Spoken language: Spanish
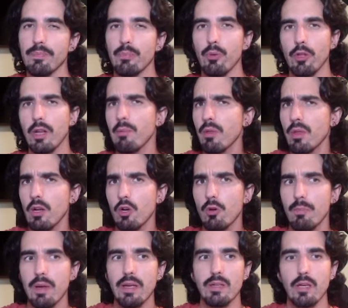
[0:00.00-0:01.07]
Podríamos hacerlo con
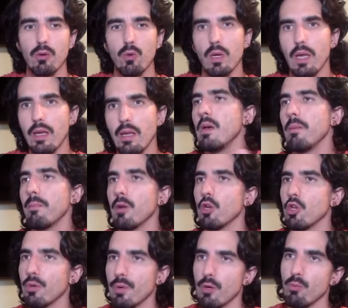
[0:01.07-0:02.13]
MySQLi, pero
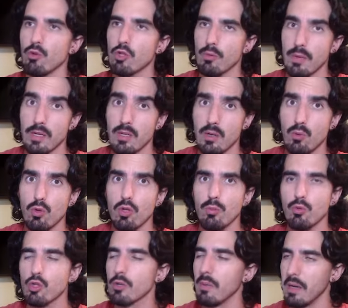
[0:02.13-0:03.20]
yo veo mucho más seguro,
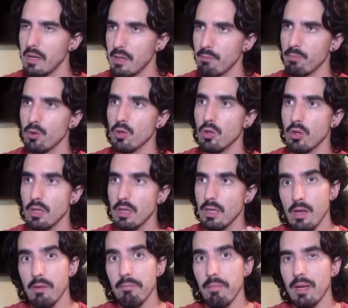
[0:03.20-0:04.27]
mucho más limpio
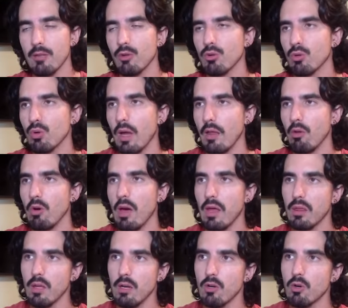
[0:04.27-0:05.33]
y más estructurado
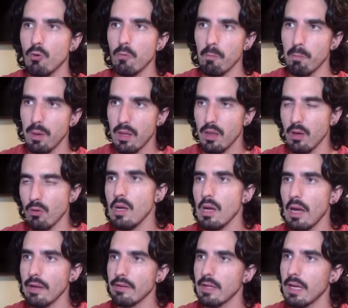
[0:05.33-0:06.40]
hacerlo con PDU,
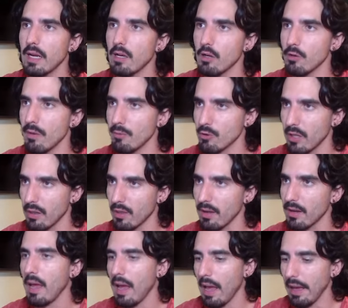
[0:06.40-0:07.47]
así que lo vamos a
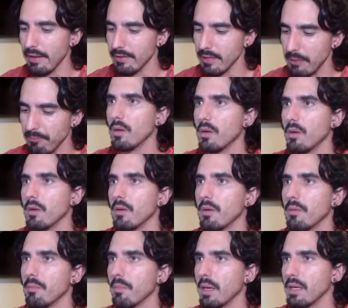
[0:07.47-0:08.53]
hacer así.
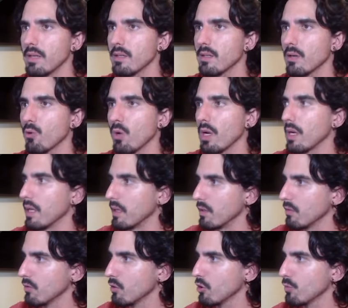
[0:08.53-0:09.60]
MySQL,
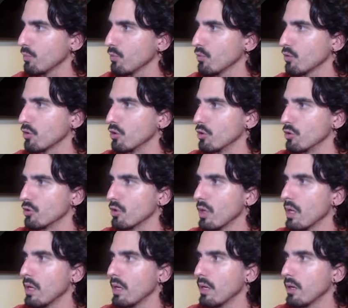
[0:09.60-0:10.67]
dos puntos,
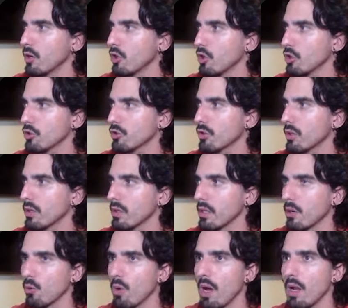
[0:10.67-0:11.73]
host
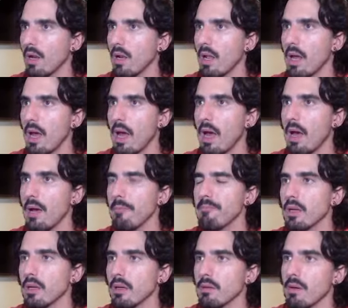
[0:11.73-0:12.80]
igual a,
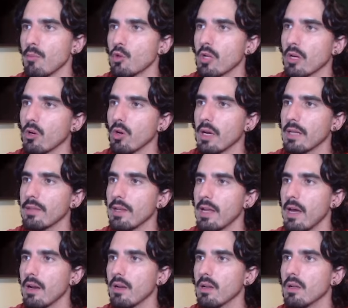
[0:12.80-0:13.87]
y vamos a
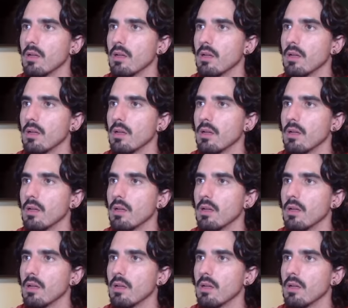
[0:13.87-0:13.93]
concatenar